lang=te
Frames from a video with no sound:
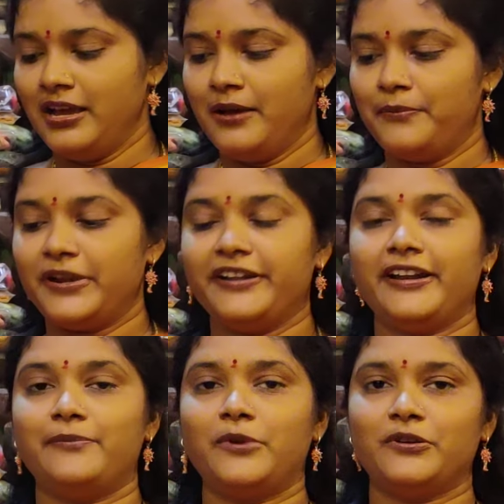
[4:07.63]
ప్రింటెడ్
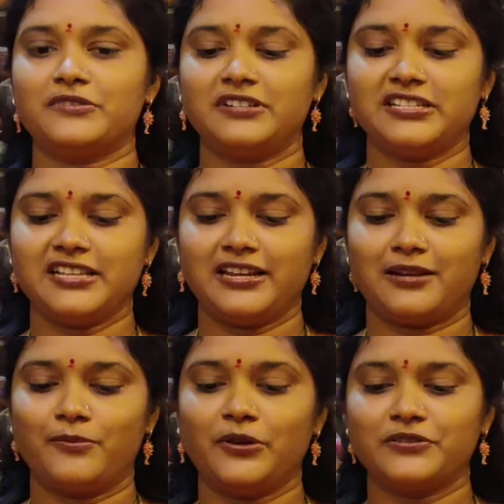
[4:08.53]
బ్లౌజ్ డిజైనర్
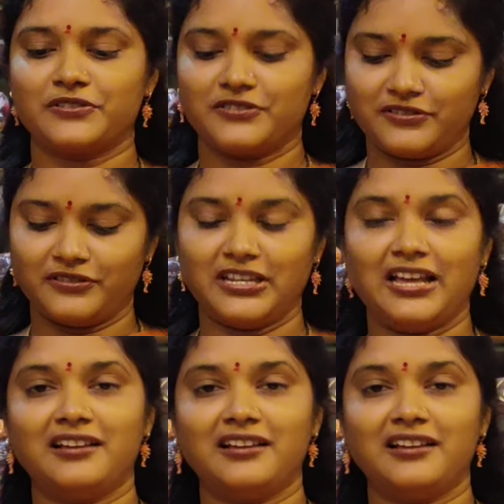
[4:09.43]
బ్లౌజ్ వస్తుంది ఇలా